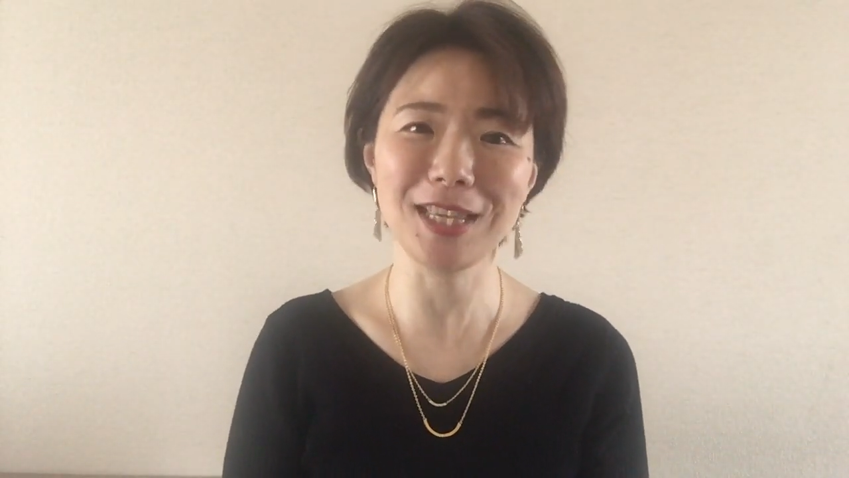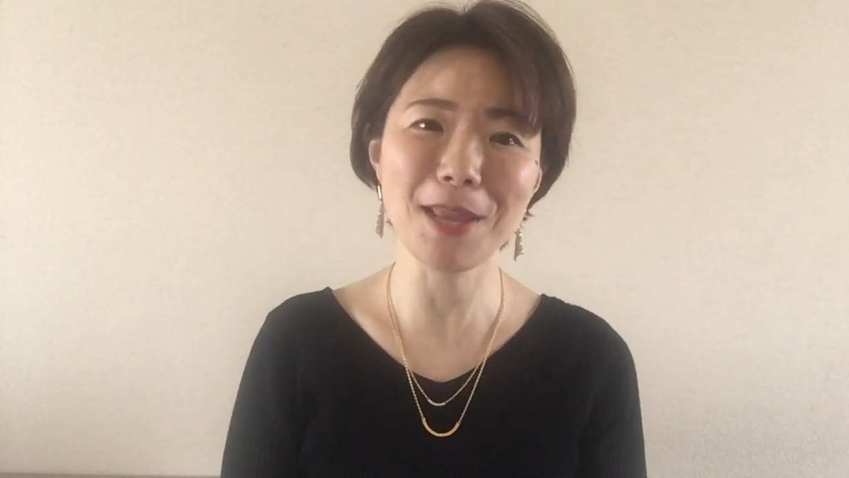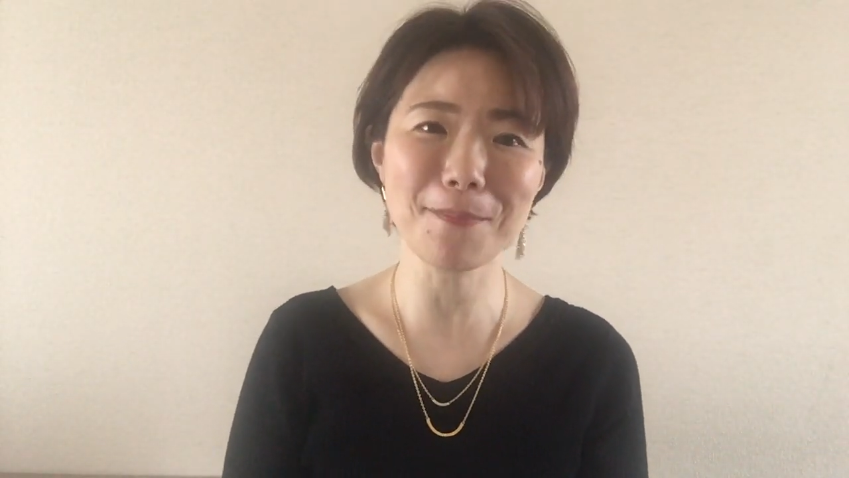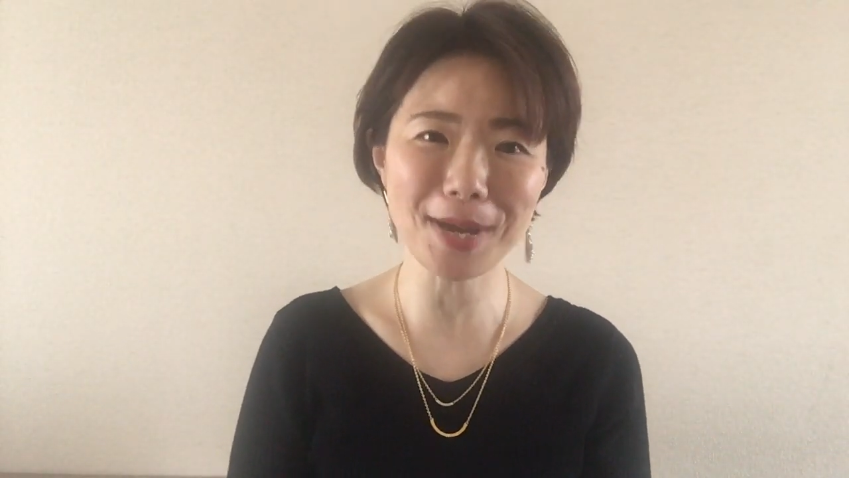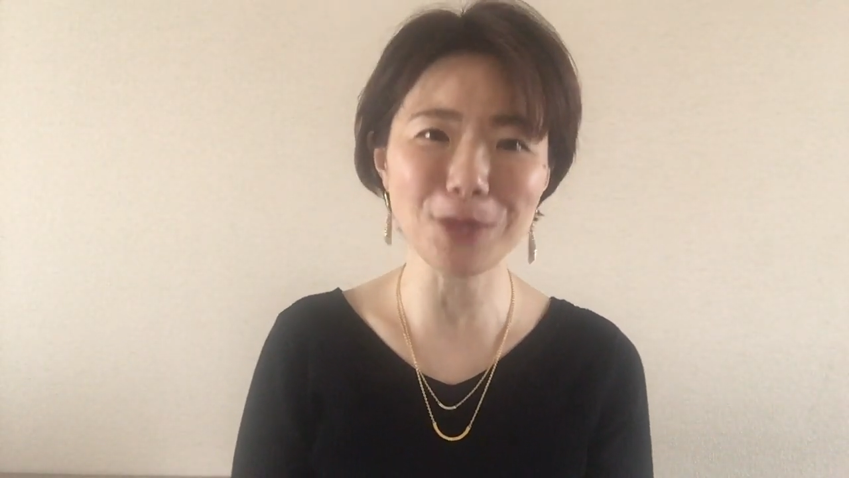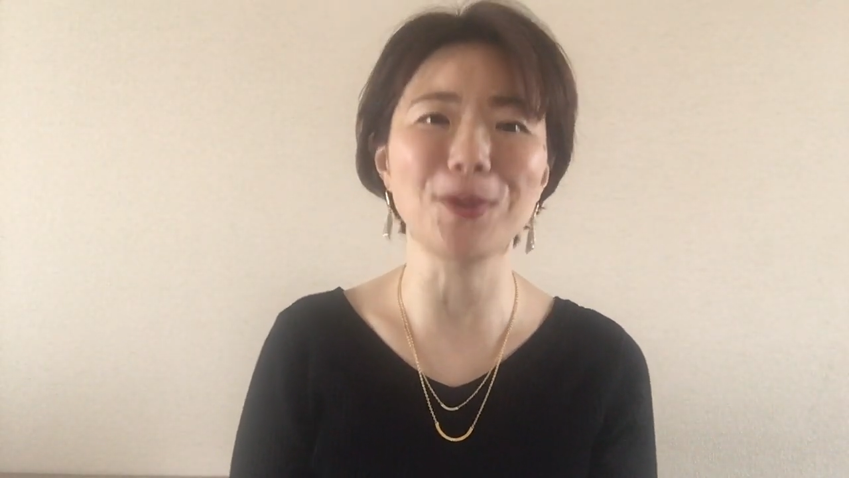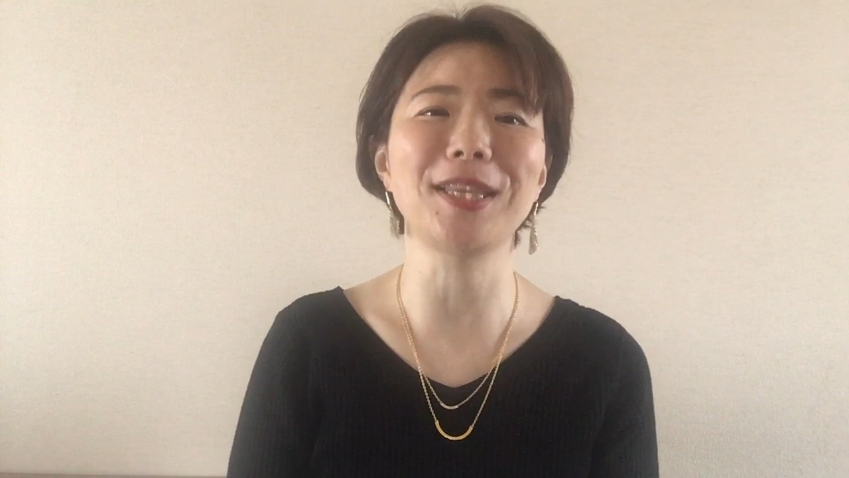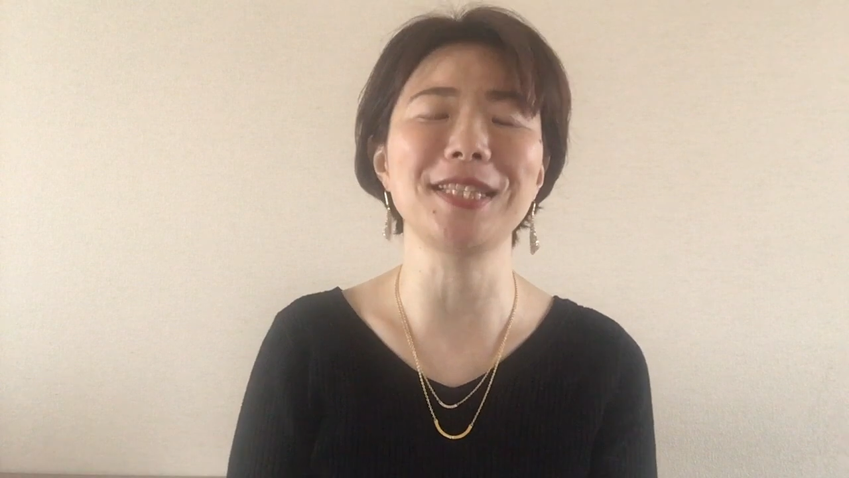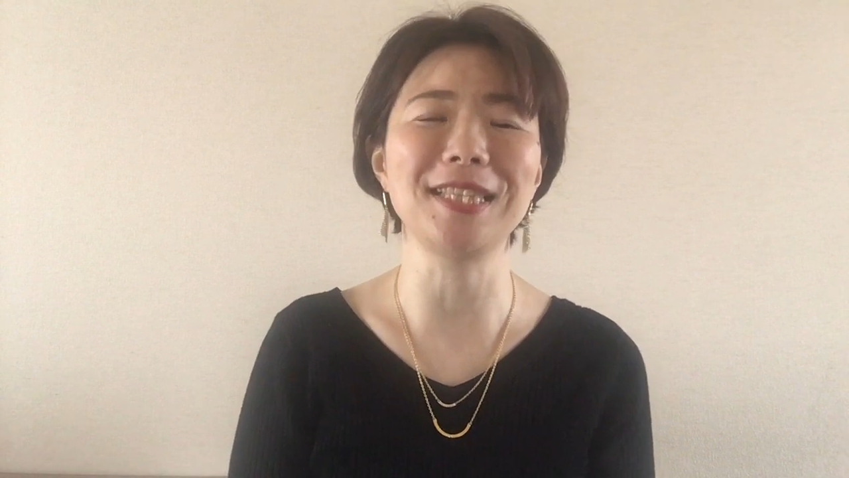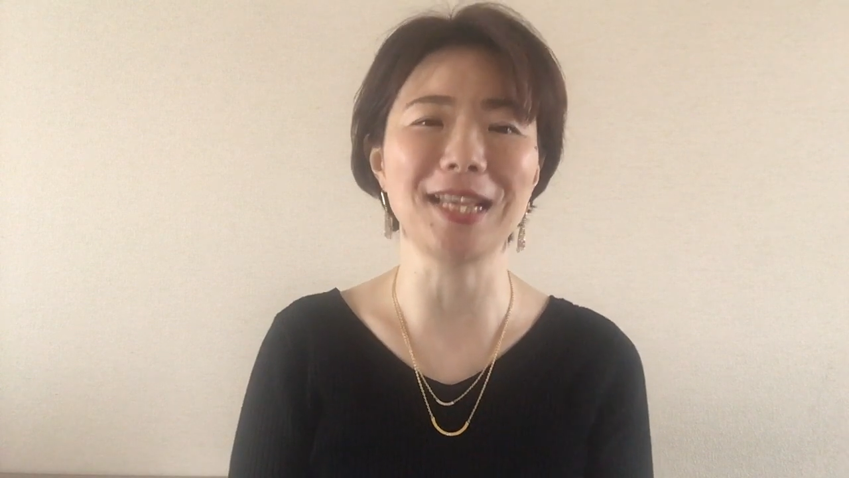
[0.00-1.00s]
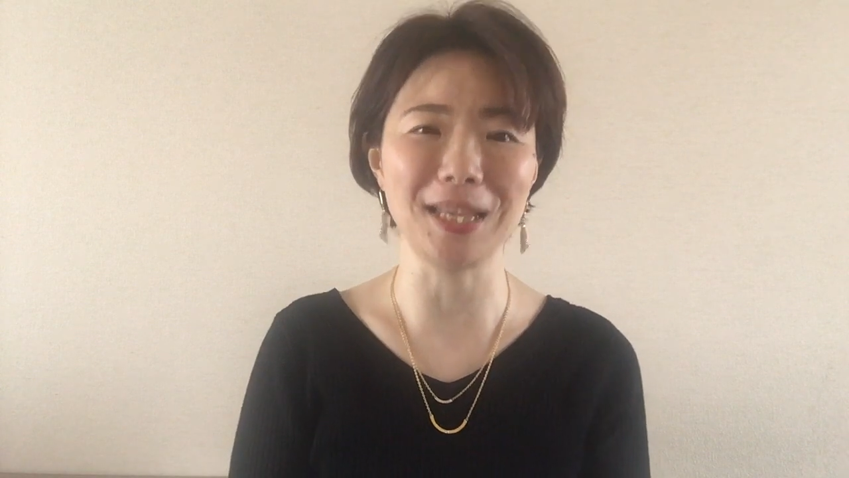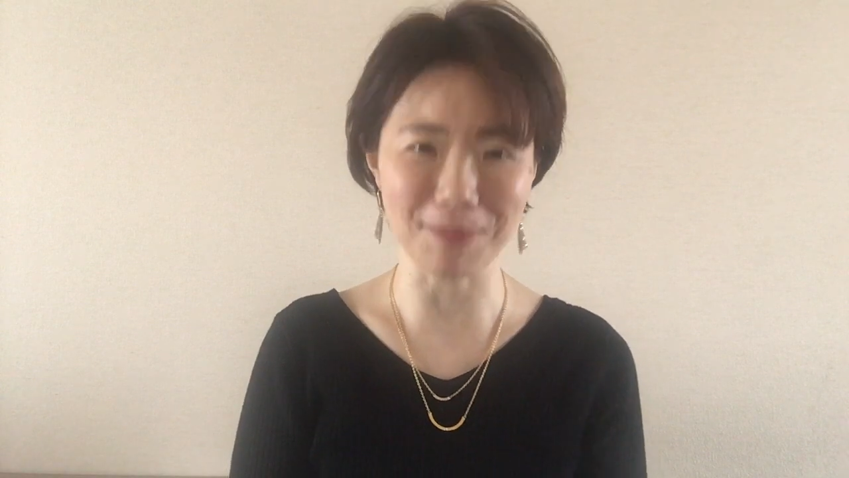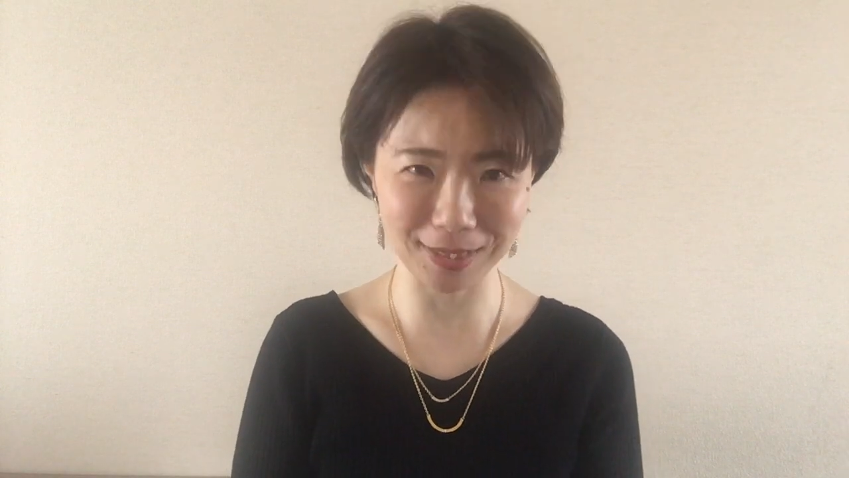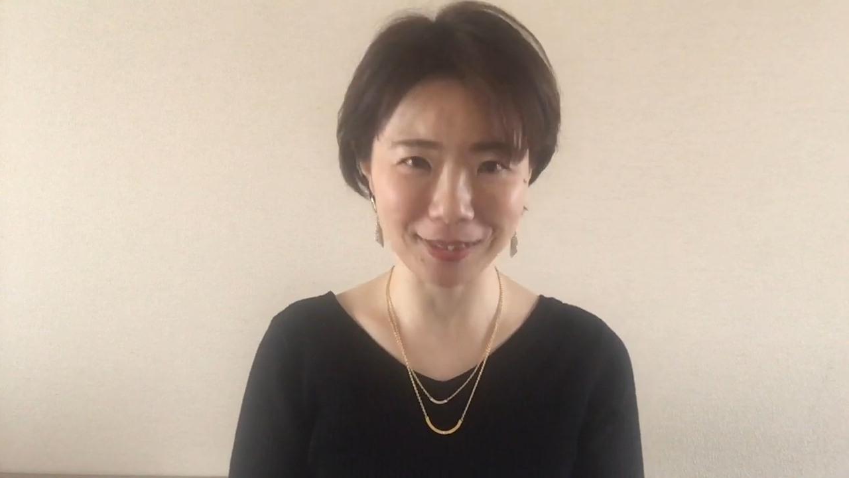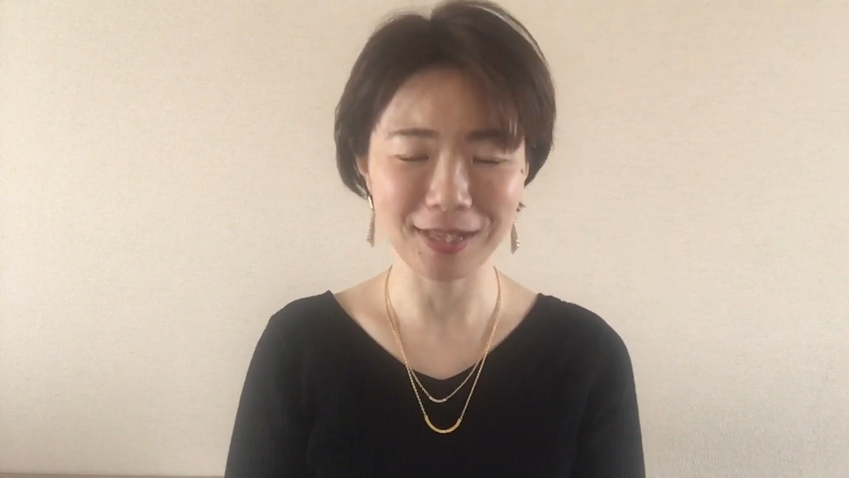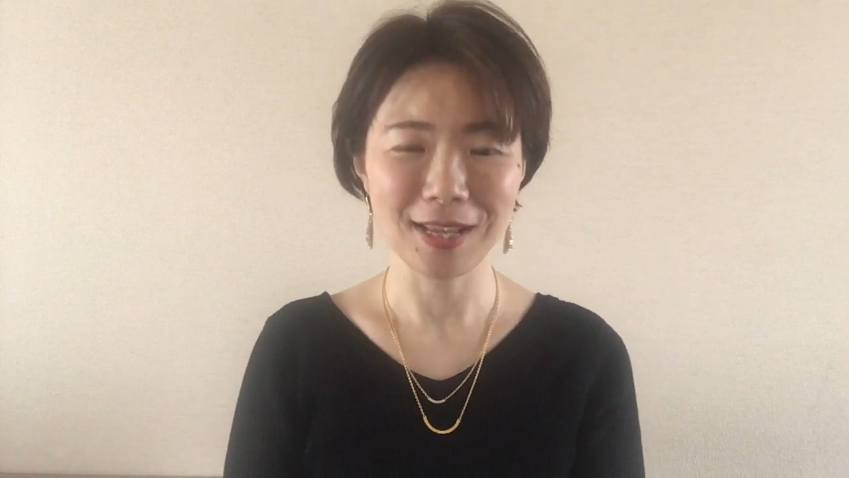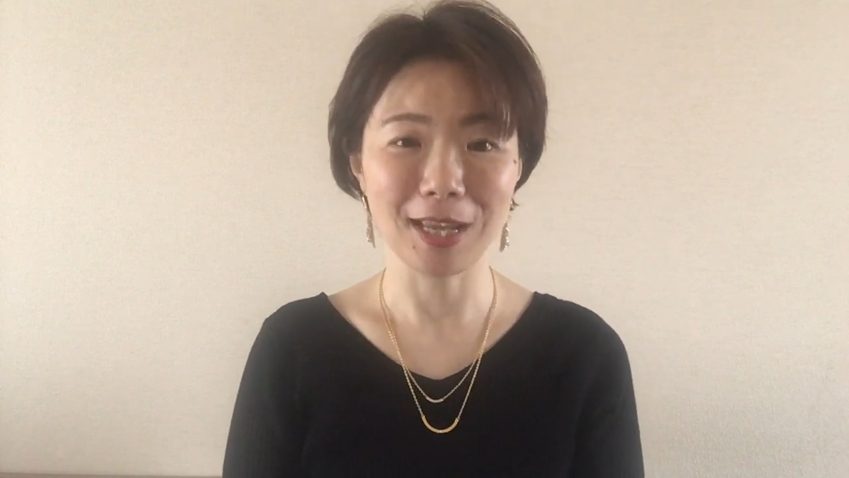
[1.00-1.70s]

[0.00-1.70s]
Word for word: 2年前の私になります。